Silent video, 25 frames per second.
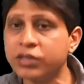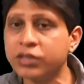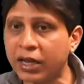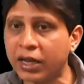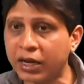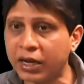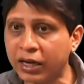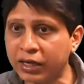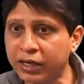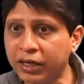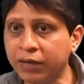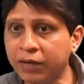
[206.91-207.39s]

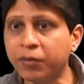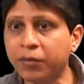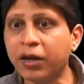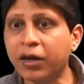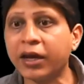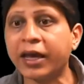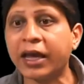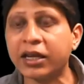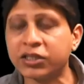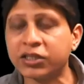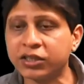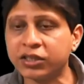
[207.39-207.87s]
জ্বালানি বা
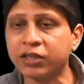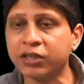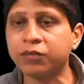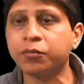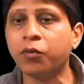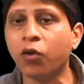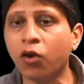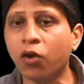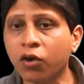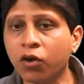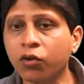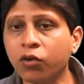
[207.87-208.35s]
গ্যাসের
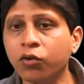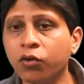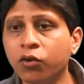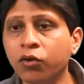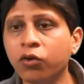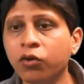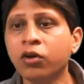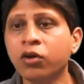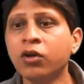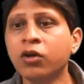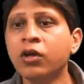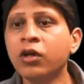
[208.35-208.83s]
ভর হলো